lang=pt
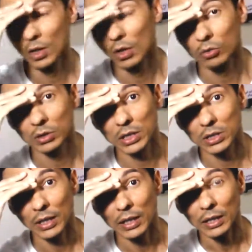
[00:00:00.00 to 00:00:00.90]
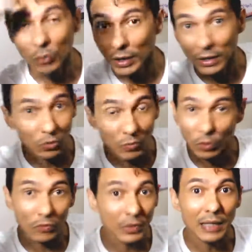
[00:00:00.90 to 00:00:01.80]
Ou seja, não é nenhuma
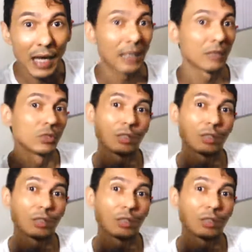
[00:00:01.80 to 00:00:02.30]
novidade você